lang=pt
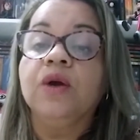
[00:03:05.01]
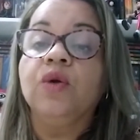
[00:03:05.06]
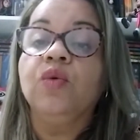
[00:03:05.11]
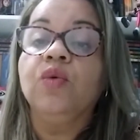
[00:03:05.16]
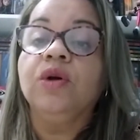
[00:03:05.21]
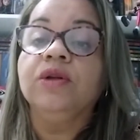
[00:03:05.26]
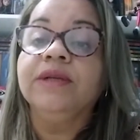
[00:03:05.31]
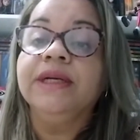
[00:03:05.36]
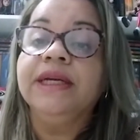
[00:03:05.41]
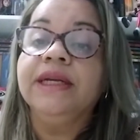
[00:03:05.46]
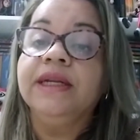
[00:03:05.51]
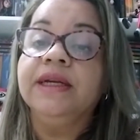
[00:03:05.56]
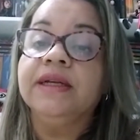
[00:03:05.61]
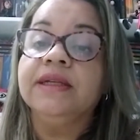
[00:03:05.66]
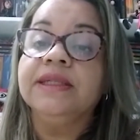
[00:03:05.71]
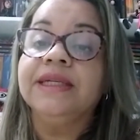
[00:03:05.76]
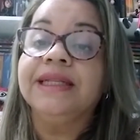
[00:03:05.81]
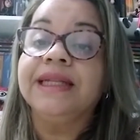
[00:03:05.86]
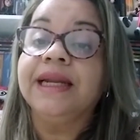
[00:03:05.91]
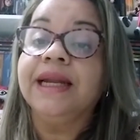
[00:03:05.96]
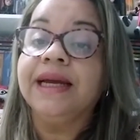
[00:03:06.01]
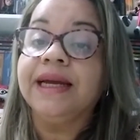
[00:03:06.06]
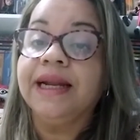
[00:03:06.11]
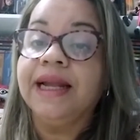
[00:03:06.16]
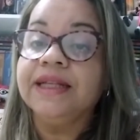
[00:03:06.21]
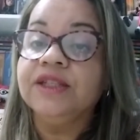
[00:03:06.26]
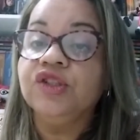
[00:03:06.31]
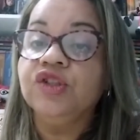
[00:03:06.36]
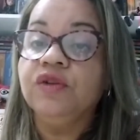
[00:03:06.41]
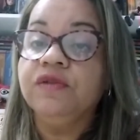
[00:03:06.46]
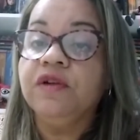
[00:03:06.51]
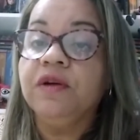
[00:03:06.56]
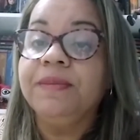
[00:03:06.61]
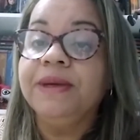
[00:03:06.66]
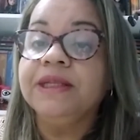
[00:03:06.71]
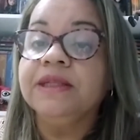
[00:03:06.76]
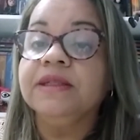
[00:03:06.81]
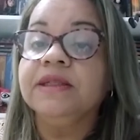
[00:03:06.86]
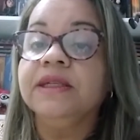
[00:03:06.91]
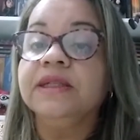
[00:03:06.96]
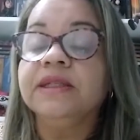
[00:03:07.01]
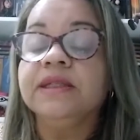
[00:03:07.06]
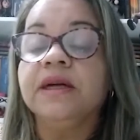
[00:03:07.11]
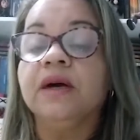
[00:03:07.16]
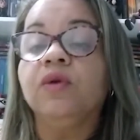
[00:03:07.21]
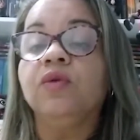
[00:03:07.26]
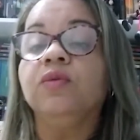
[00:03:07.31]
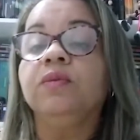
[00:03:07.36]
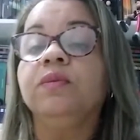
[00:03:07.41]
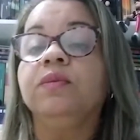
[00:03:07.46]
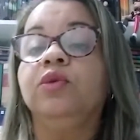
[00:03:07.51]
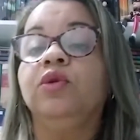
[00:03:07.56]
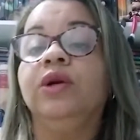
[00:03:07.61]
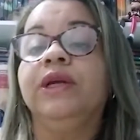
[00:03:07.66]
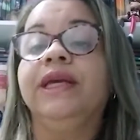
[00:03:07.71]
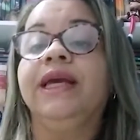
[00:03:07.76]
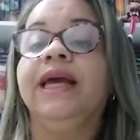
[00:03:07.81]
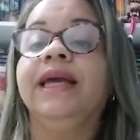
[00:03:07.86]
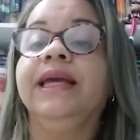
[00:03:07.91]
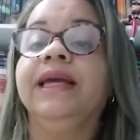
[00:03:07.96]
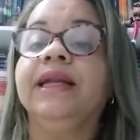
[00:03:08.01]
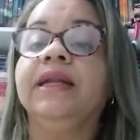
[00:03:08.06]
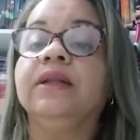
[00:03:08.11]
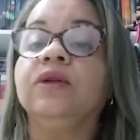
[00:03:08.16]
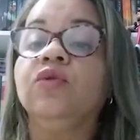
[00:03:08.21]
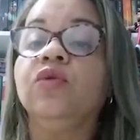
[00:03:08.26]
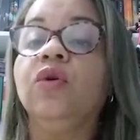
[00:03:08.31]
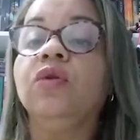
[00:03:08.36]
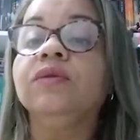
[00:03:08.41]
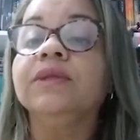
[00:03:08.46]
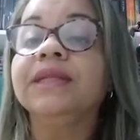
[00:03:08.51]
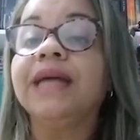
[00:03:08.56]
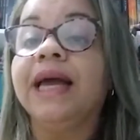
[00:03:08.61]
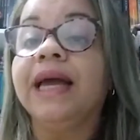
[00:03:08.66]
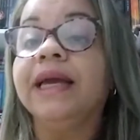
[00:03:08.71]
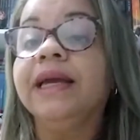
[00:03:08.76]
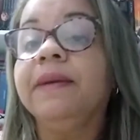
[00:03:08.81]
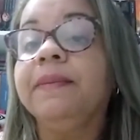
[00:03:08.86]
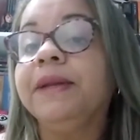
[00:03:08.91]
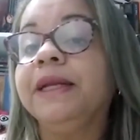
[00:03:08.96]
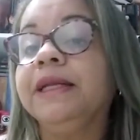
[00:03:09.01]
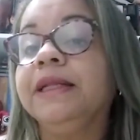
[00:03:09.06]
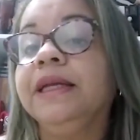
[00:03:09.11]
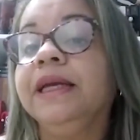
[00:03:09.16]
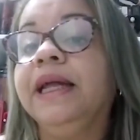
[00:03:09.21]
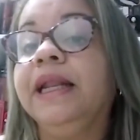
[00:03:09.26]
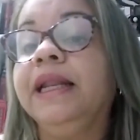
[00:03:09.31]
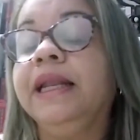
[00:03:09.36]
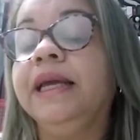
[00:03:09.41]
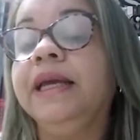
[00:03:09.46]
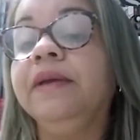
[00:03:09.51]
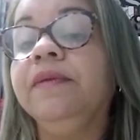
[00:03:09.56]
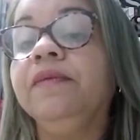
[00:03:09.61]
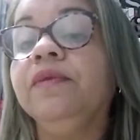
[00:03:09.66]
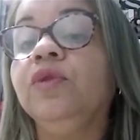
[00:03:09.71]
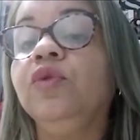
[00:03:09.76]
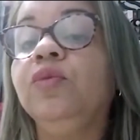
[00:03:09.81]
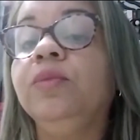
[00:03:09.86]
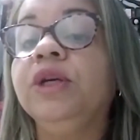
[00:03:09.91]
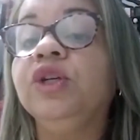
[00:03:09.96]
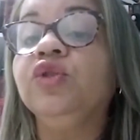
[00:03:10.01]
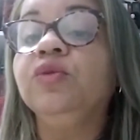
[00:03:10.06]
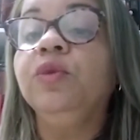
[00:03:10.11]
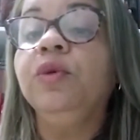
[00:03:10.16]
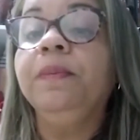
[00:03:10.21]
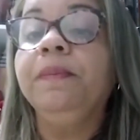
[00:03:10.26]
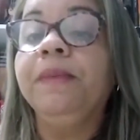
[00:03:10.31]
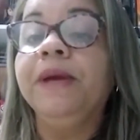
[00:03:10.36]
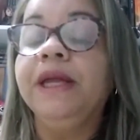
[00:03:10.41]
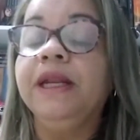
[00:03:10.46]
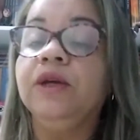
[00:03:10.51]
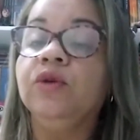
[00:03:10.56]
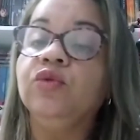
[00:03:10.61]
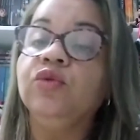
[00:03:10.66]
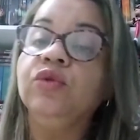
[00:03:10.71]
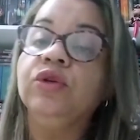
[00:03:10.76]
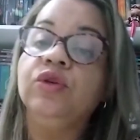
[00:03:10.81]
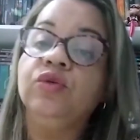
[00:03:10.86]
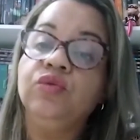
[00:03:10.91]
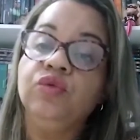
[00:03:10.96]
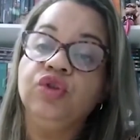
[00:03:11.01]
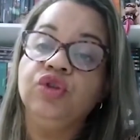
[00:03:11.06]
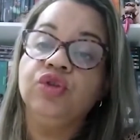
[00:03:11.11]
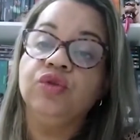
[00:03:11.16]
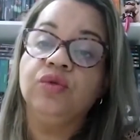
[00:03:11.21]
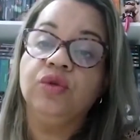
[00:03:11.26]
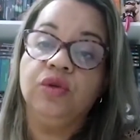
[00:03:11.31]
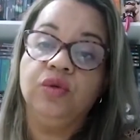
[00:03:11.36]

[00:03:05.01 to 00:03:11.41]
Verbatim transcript: quando a criança está na classe de alfabetização, porque aí ela não consegue aprender a ler no mesmo período que, os,